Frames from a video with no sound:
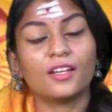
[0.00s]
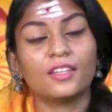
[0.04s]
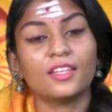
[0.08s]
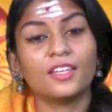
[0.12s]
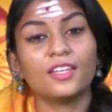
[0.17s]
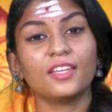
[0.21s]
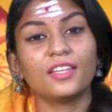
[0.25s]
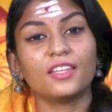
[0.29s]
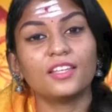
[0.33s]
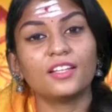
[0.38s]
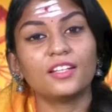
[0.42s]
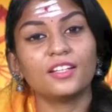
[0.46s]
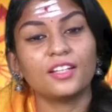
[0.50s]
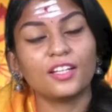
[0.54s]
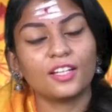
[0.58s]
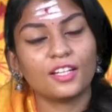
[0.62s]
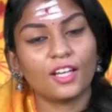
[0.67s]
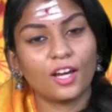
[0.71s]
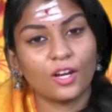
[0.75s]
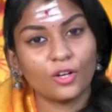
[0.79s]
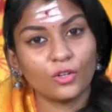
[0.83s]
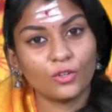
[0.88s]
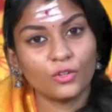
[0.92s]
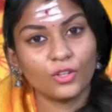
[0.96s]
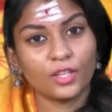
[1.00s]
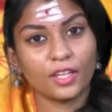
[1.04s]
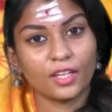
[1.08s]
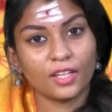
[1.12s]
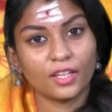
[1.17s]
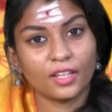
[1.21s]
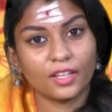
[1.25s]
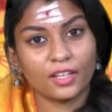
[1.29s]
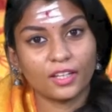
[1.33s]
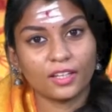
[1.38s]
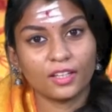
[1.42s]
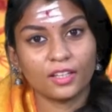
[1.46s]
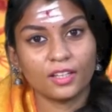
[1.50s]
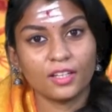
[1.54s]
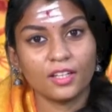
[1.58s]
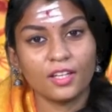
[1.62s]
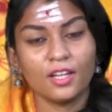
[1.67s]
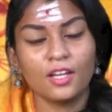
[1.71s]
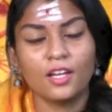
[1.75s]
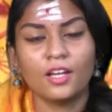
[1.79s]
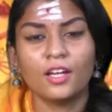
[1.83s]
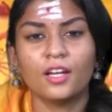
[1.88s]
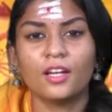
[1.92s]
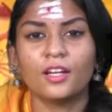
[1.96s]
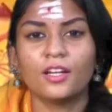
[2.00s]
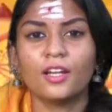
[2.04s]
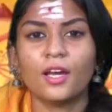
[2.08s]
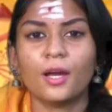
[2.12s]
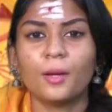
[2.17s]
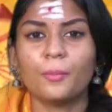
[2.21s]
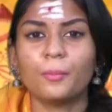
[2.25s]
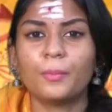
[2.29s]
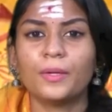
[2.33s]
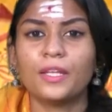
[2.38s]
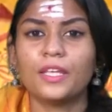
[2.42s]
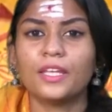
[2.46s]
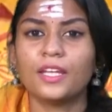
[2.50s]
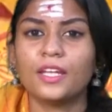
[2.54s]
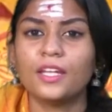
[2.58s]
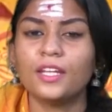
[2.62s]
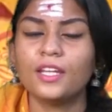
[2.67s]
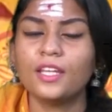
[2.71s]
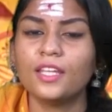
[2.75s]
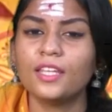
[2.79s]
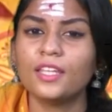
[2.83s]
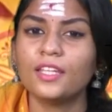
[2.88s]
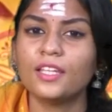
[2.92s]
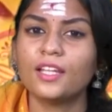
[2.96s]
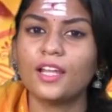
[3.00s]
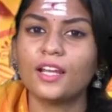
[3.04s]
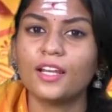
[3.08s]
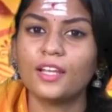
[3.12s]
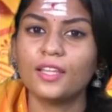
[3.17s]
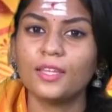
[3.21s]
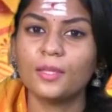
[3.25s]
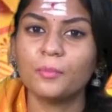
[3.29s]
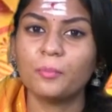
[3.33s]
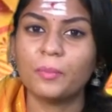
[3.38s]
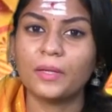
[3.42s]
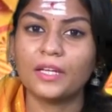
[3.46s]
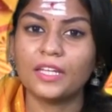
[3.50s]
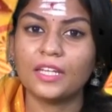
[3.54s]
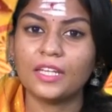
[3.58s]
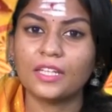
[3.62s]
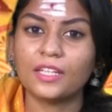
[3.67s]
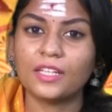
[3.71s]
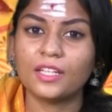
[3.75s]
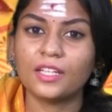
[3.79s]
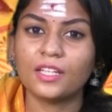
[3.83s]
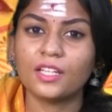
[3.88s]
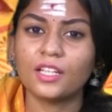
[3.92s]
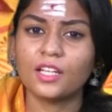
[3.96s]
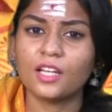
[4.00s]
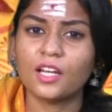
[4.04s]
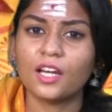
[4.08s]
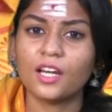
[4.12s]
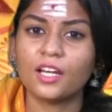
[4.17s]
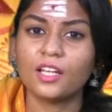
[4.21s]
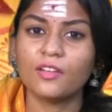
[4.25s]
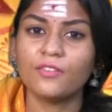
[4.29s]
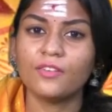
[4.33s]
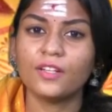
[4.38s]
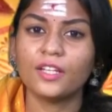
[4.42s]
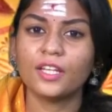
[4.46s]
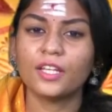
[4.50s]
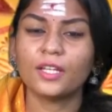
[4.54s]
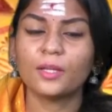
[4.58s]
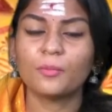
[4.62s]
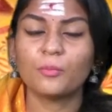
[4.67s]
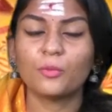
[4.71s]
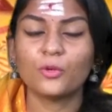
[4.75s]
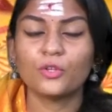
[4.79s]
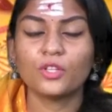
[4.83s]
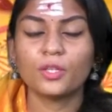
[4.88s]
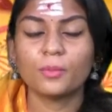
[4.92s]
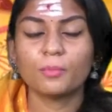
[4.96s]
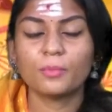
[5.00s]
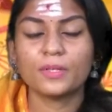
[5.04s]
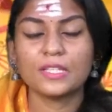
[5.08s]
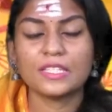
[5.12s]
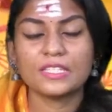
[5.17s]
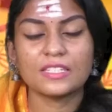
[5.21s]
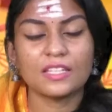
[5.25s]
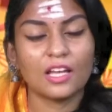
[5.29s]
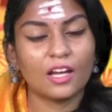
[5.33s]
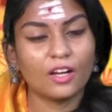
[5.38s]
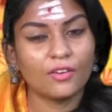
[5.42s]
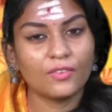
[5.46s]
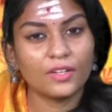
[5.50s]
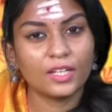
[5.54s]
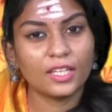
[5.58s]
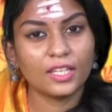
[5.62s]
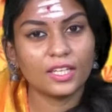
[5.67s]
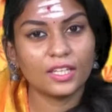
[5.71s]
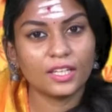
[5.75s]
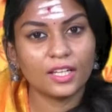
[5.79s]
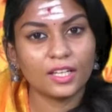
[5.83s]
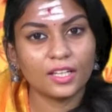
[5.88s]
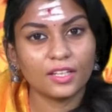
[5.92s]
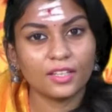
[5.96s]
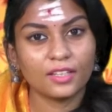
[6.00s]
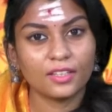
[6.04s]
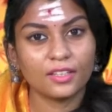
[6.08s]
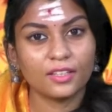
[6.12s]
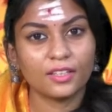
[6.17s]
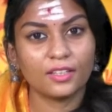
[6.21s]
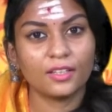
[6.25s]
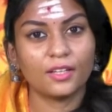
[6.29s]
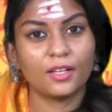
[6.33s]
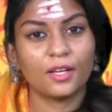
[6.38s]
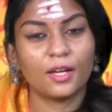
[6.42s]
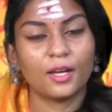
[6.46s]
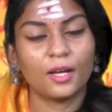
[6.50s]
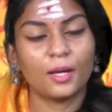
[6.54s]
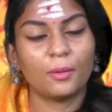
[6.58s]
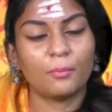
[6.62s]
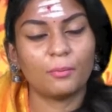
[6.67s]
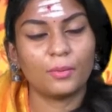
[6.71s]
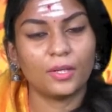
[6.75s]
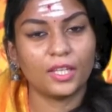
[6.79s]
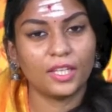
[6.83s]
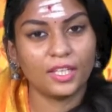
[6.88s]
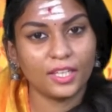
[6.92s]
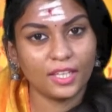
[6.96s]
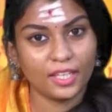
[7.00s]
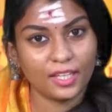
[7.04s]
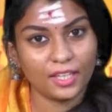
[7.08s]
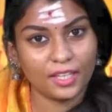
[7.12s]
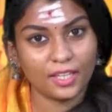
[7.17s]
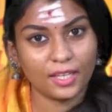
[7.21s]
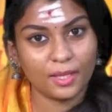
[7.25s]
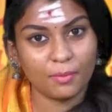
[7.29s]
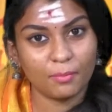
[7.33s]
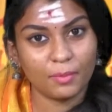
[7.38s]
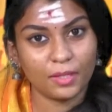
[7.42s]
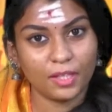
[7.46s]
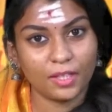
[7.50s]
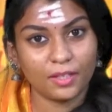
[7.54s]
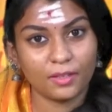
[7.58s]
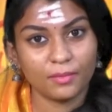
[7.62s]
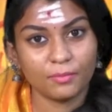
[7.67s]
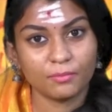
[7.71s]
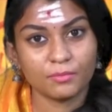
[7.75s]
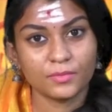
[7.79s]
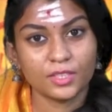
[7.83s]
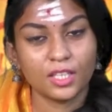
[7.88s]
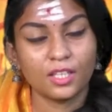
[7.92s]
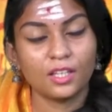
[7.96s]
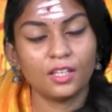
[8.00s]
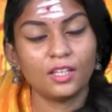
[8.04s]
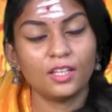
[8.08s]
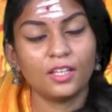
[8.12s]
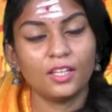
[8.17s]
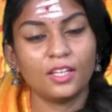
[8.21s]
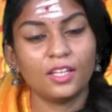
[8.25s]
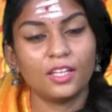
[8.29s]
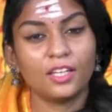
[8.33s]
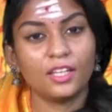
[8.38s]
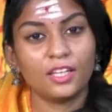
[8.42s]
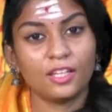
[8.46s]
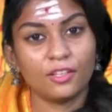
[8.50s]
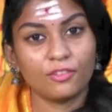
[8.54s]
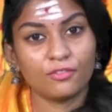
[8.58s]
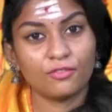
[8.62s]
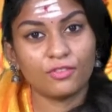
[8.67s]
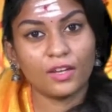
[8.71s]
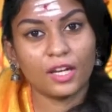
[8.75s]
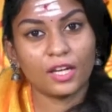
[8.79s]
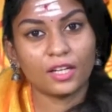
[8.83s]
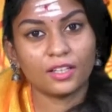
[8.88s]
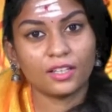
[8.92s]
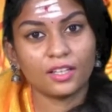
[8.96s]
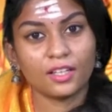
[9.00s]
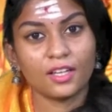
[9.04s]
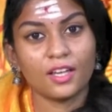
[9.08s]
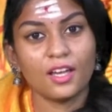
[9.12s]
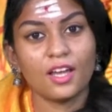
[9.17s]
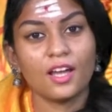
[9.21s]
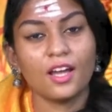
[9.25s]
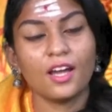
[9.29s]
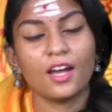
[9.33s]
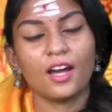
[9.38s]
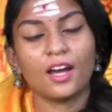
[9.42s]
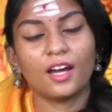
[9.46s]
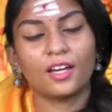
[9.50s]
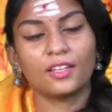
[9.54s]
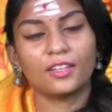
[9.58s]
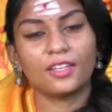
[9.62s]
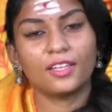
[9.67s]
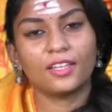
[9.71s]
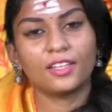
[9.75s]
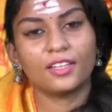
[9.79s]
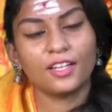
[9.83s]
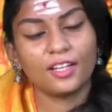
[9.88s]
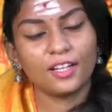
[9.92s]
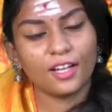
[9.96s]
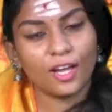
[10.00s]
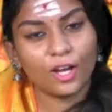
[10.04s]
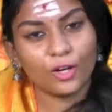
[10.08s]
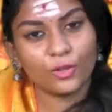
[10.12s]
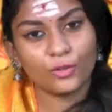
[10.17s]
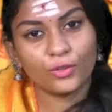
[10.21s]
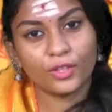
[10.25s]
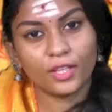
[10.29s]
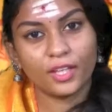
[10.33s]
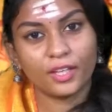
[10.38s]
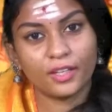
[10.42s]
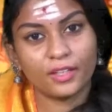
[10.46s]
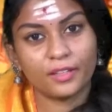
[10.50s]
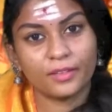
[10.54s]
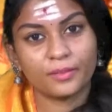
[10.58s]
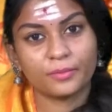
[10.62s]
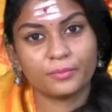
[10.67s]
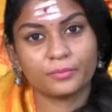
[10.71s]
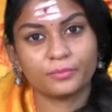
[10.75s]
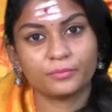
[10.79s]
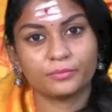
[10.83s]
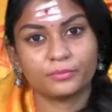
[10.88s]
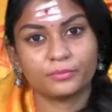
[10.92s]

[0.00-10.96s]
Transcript: அதே தான்டா நானும் கேட்குறேன் நான் அப்படி என்னது நல்லது பண்ணிட்டேன்னு கடவுள் என்னை போட்டு இப்படி சாவடிக்கிறாரு அப்படின்னு நீங்கள் கேட்பீங்க இன்ஃபேக்ட் அதே தான் நானும் கேட்குறேன்